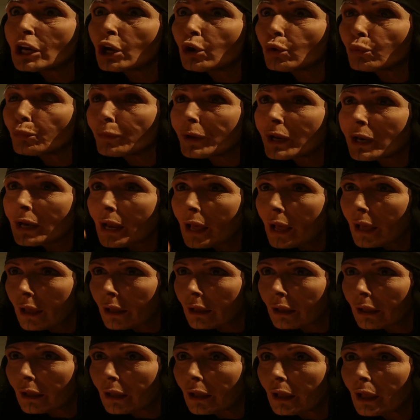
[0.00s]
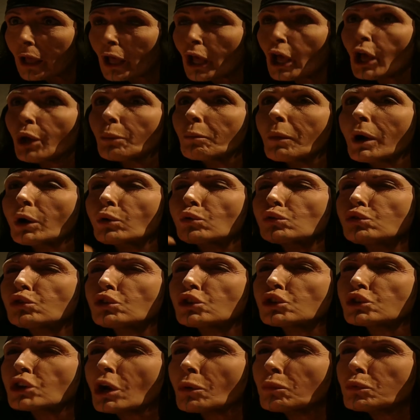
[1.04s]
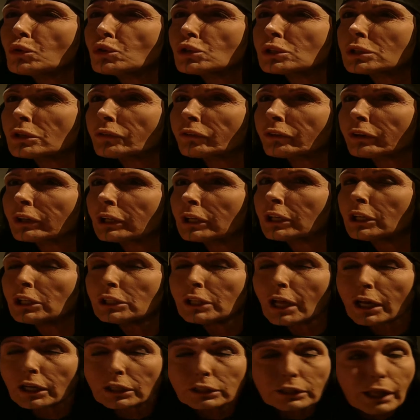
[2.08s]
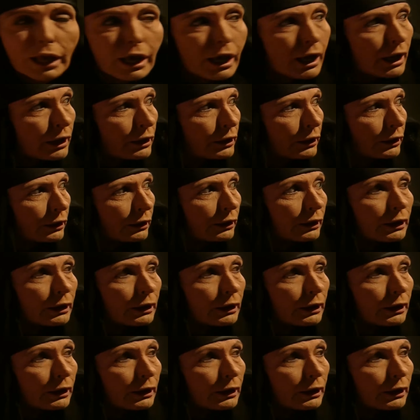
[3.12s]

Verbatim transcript: لو منها ما كنتش ابص في خلقتك تاني